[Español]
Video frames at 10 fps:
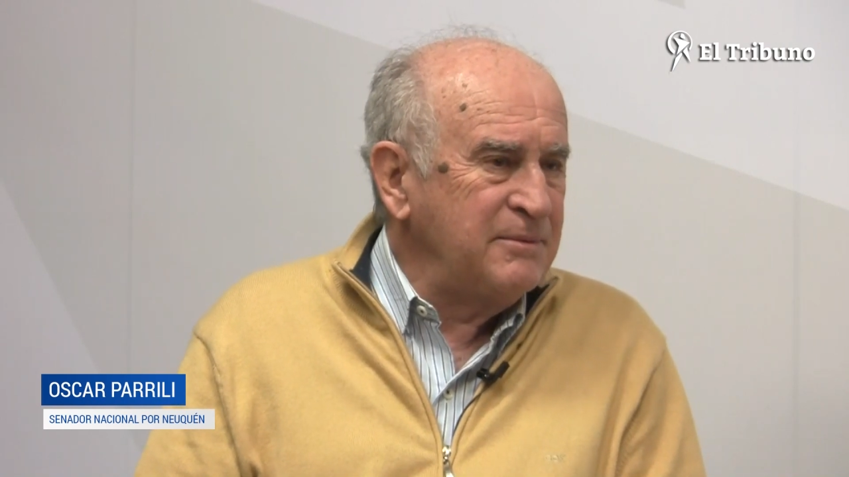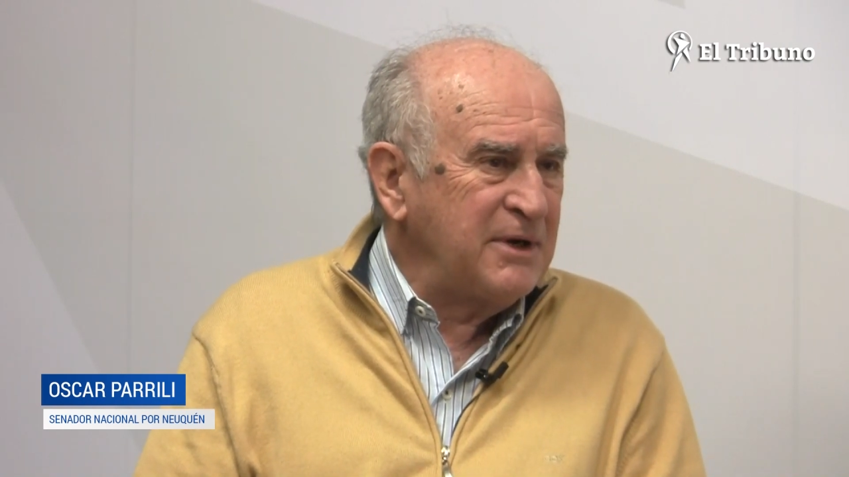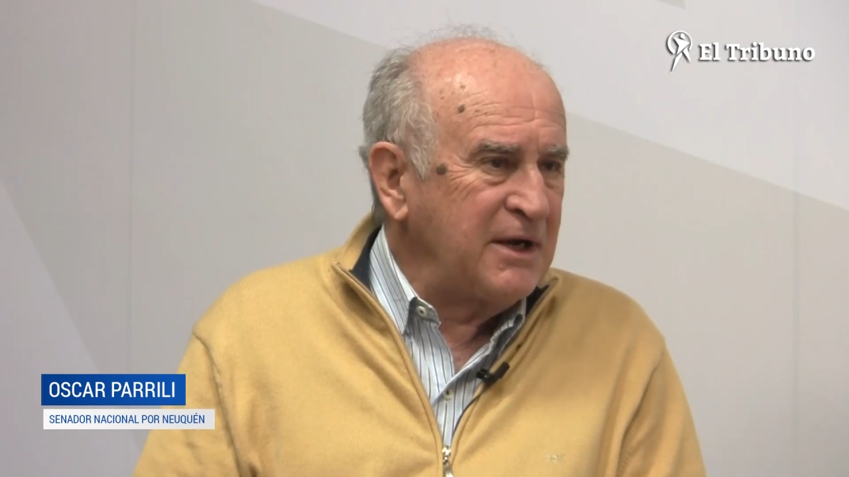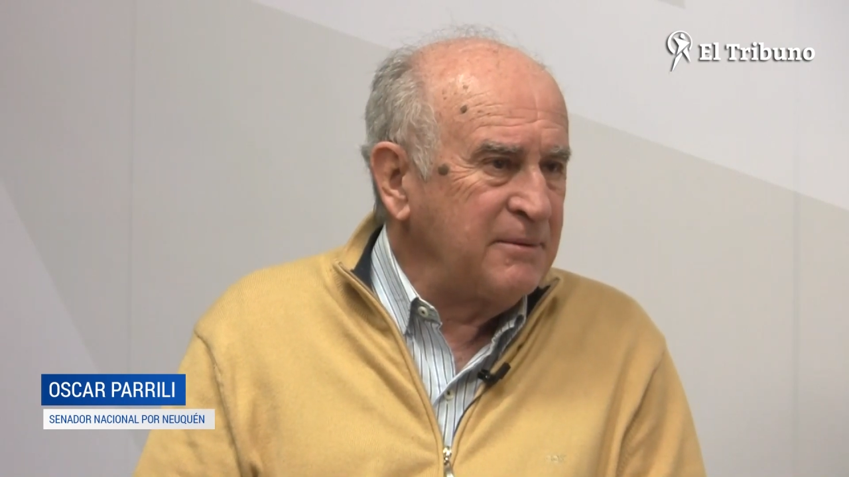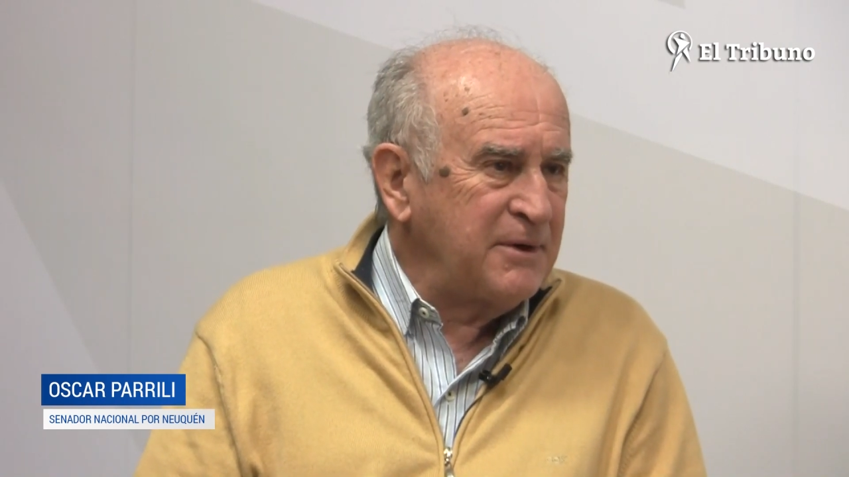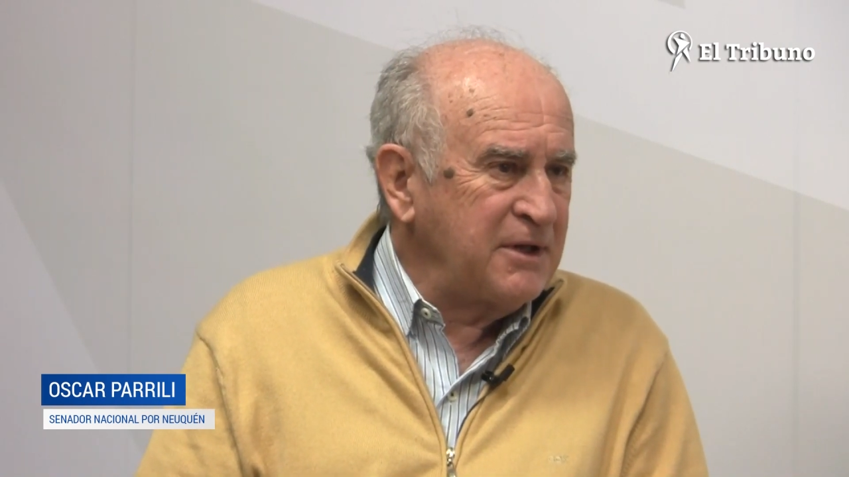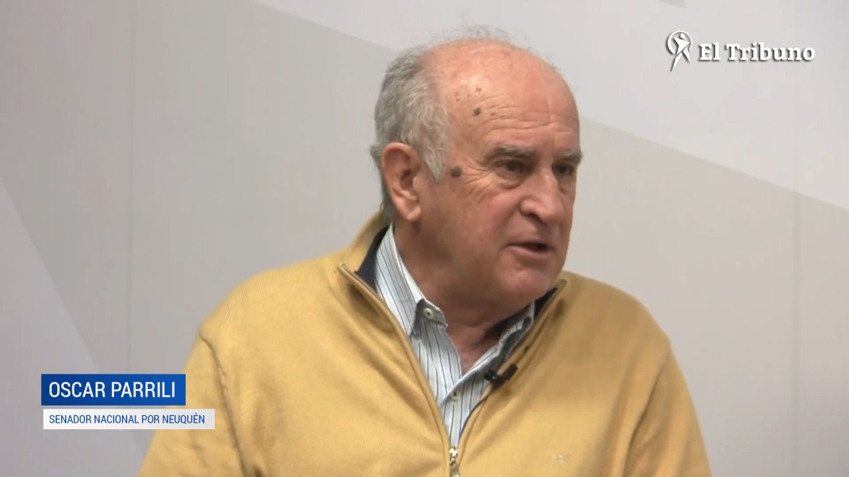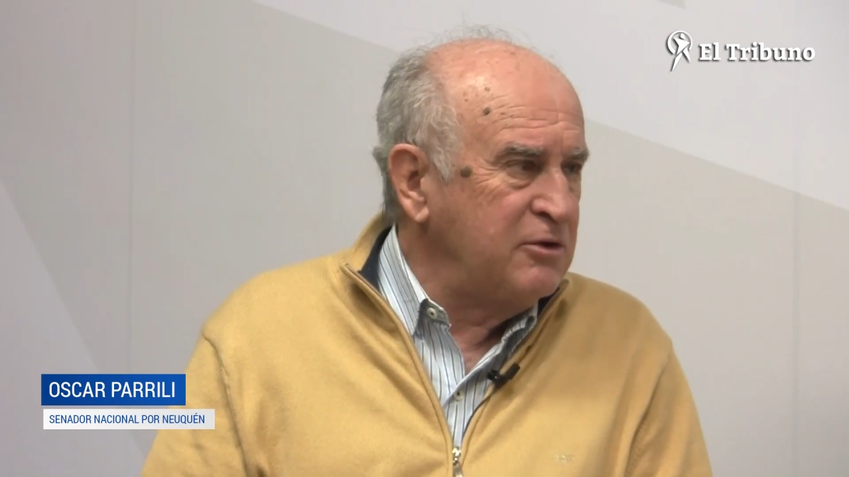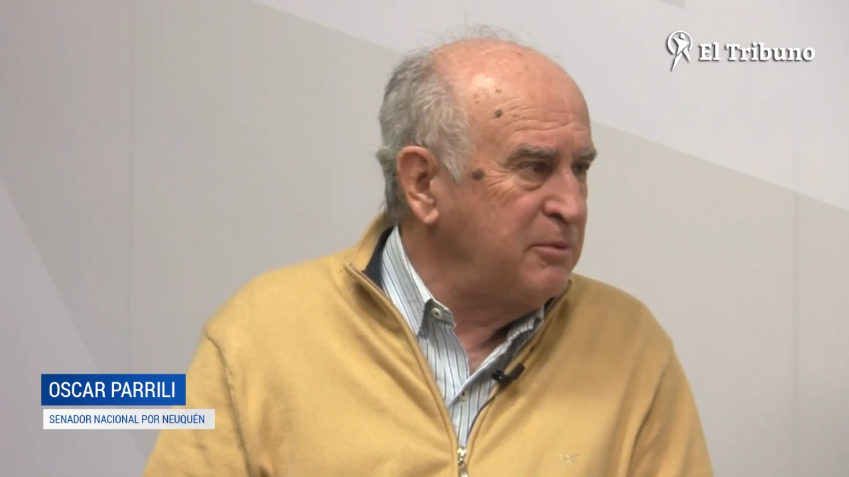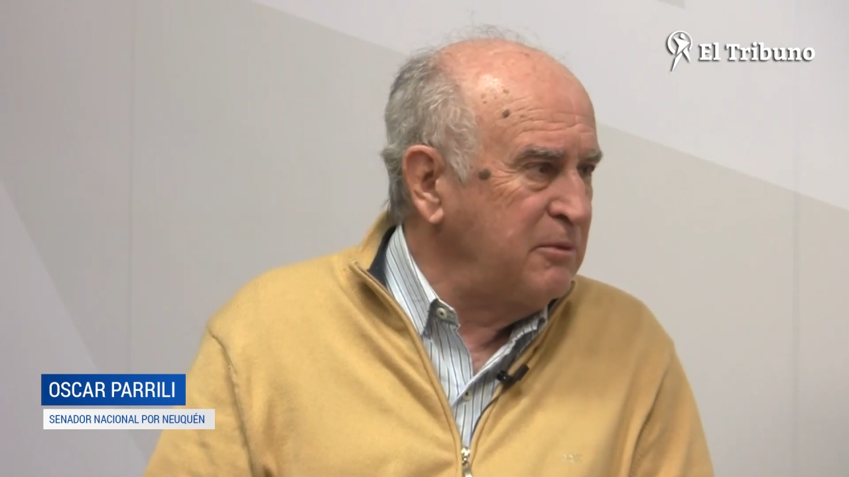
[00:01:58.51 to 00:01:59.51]
pagar a partir
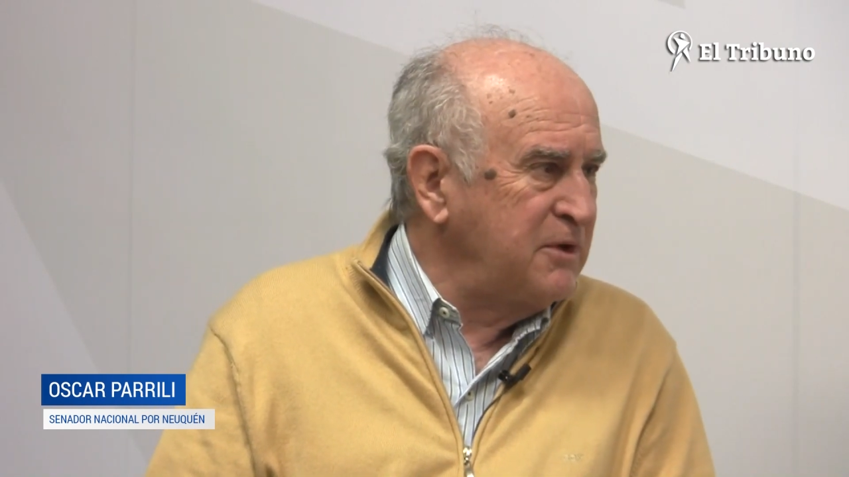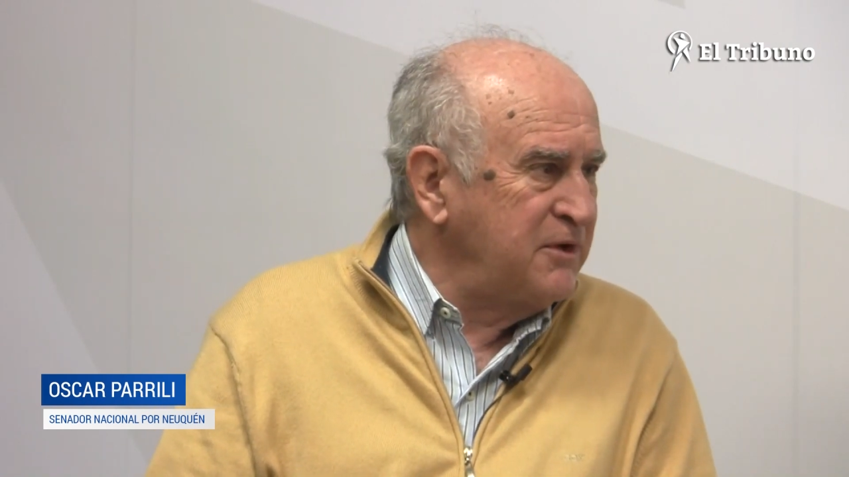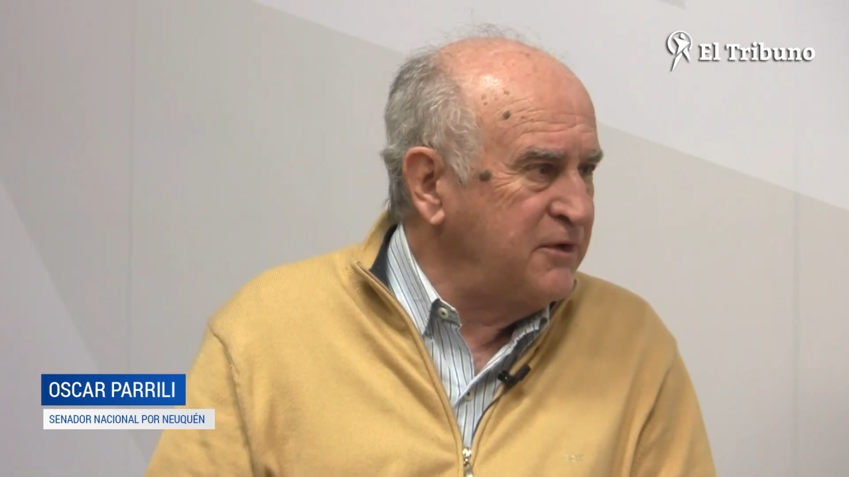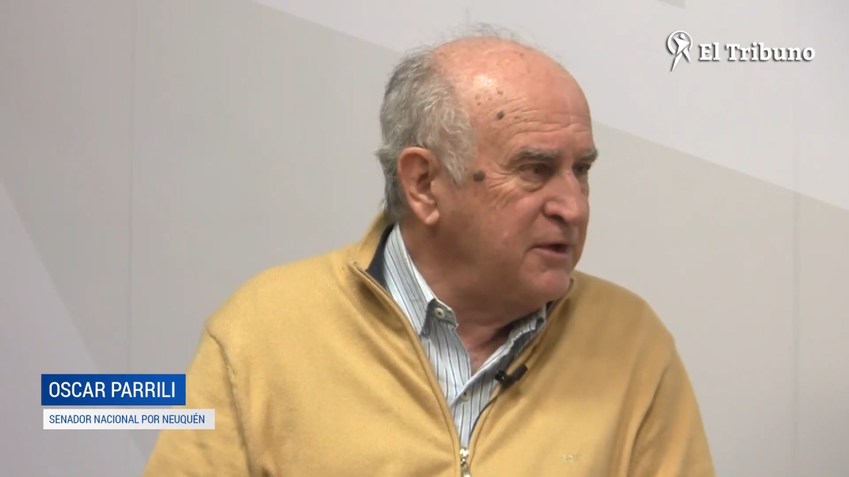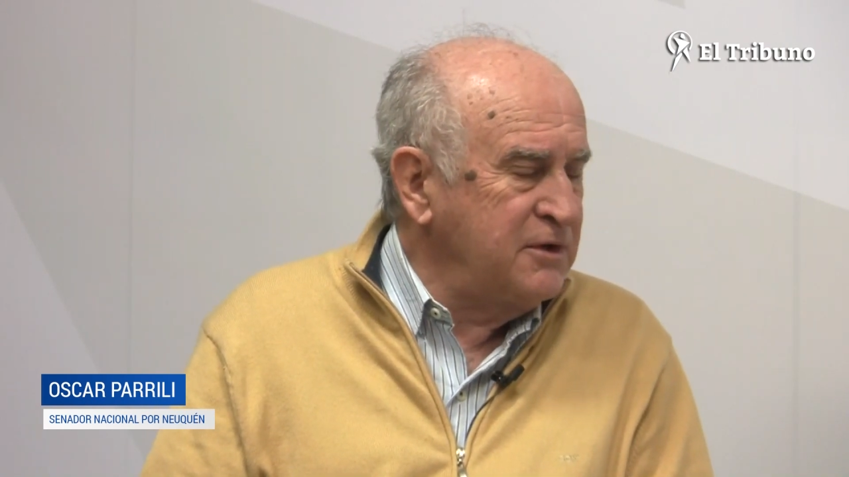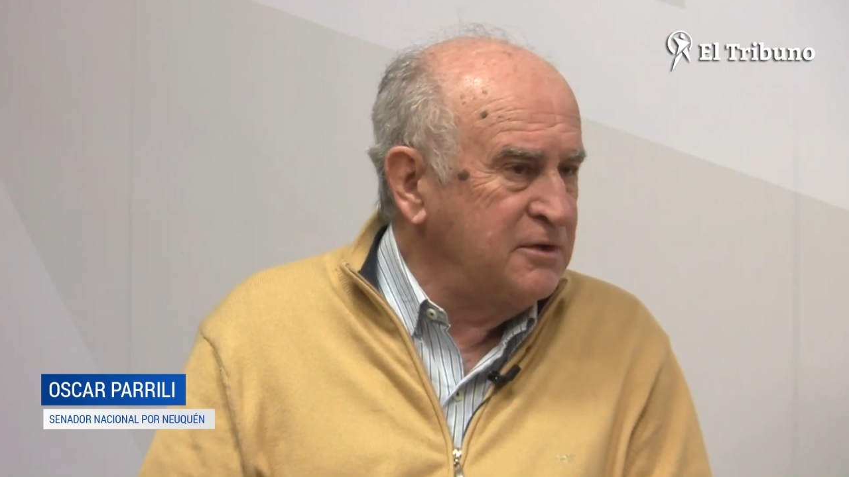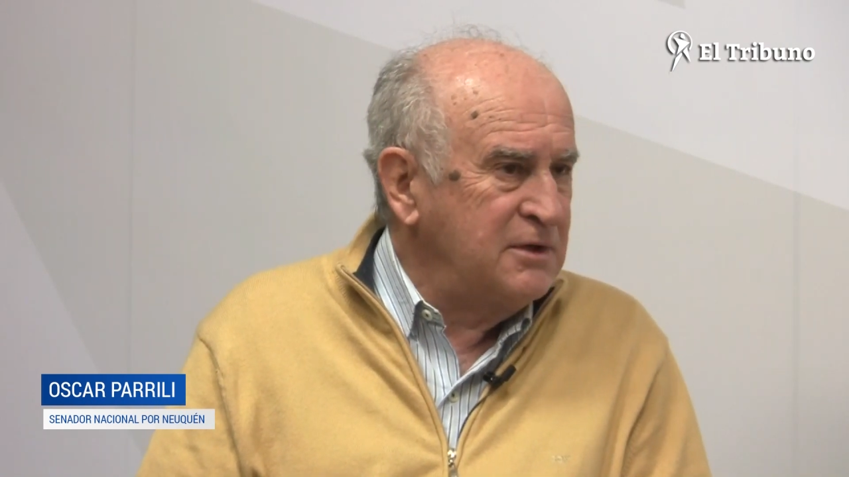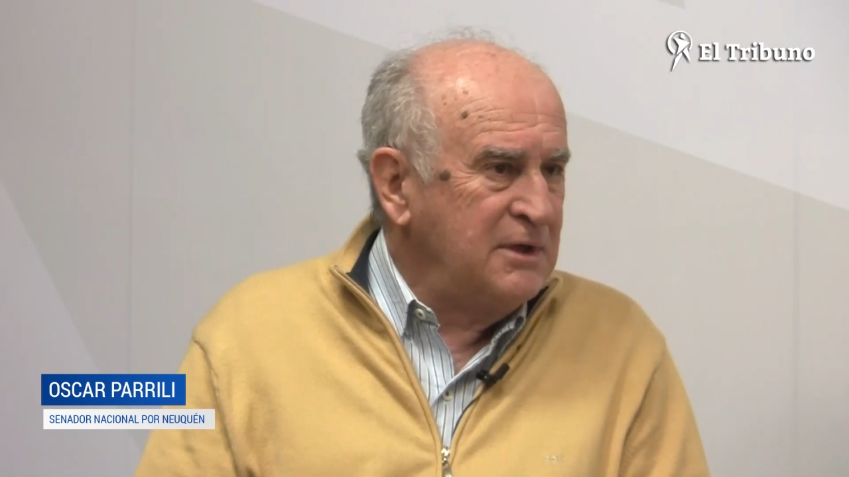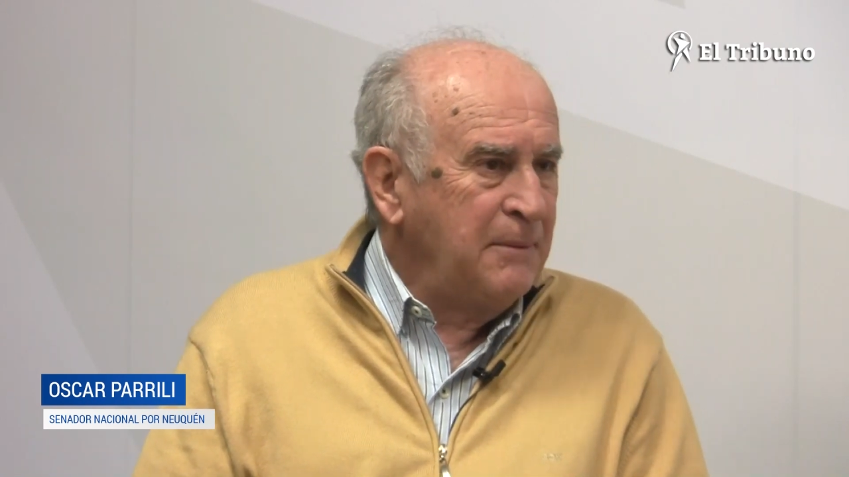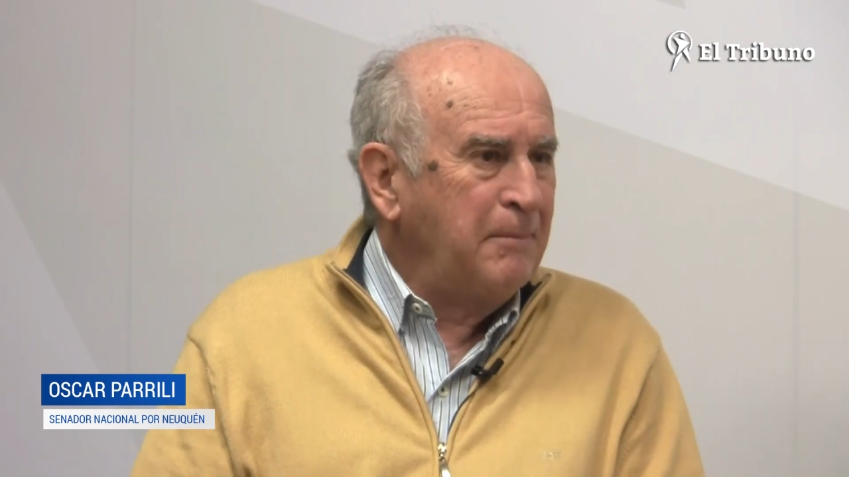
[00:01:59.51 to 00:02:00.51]
del 2025